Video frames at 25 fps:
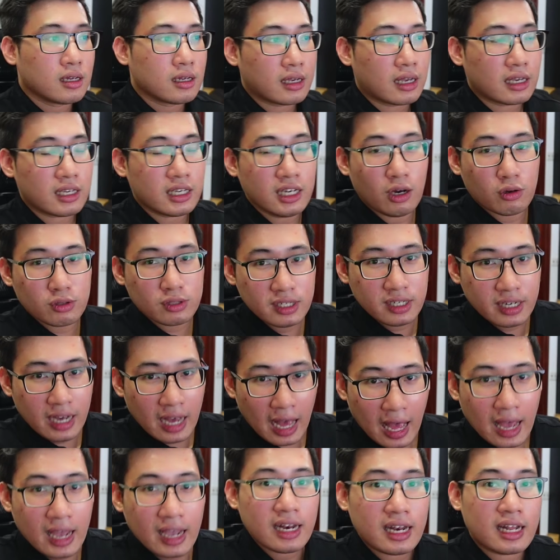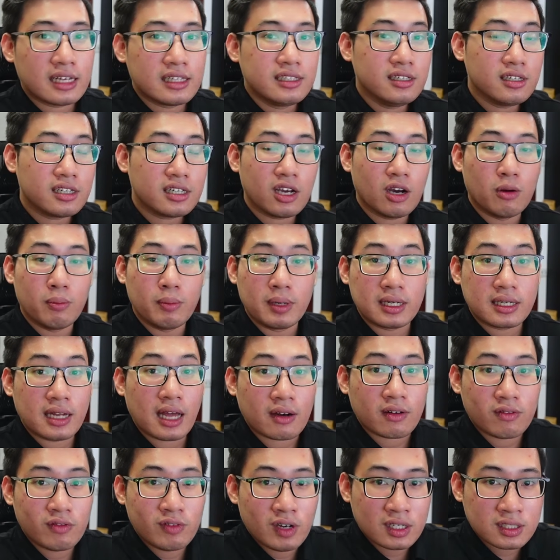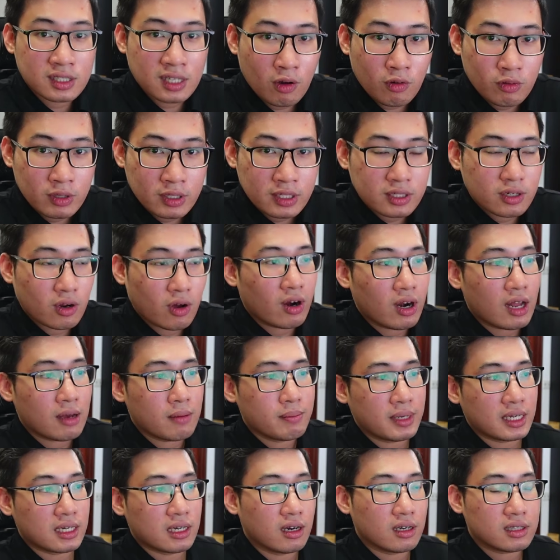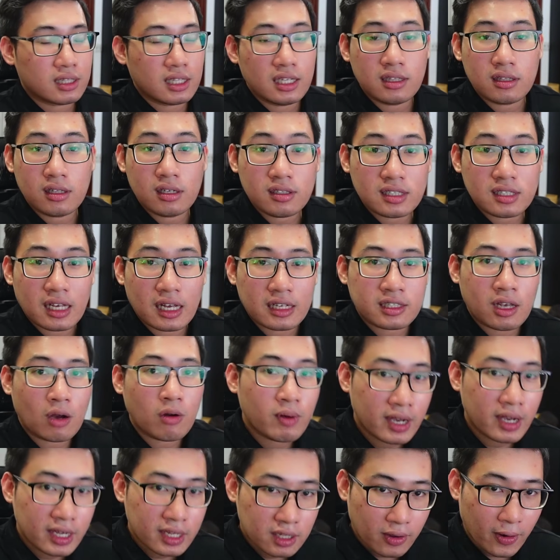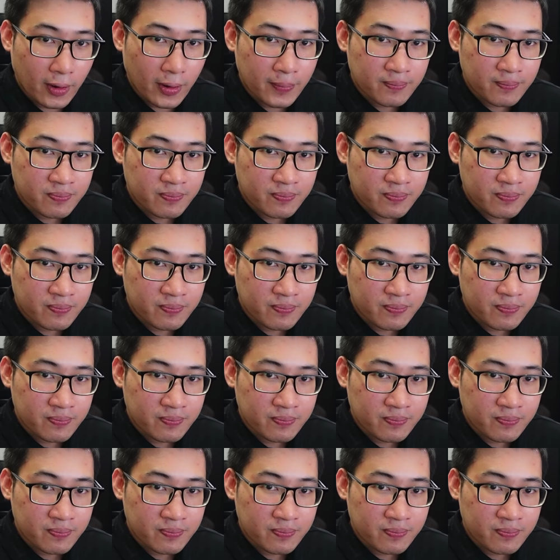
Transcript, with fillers: Cái kiểu thứ hai là như kiểu mình đặt vừa xong ấy, đó là mình đợi tin tức ra xong hết rồi.